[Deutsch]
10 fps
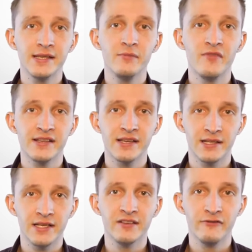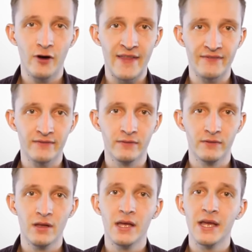ist im Wesentlichen vorhanden.
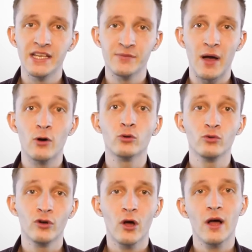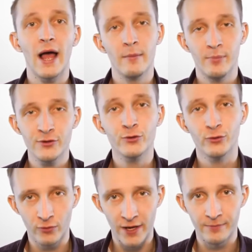Es braucht nur noch ein paar
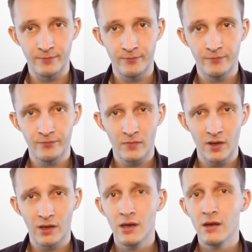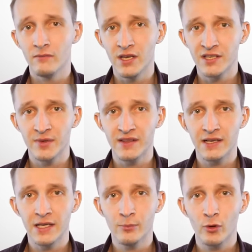Schüttungen. Wie es mit der
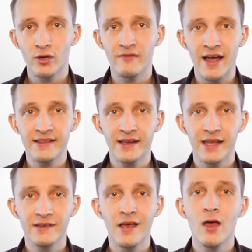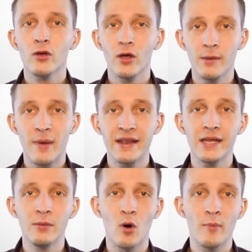Klimbrücke weitergeht, könne man
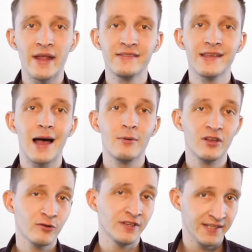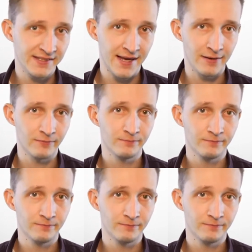im Moment aber noch nicht sagen.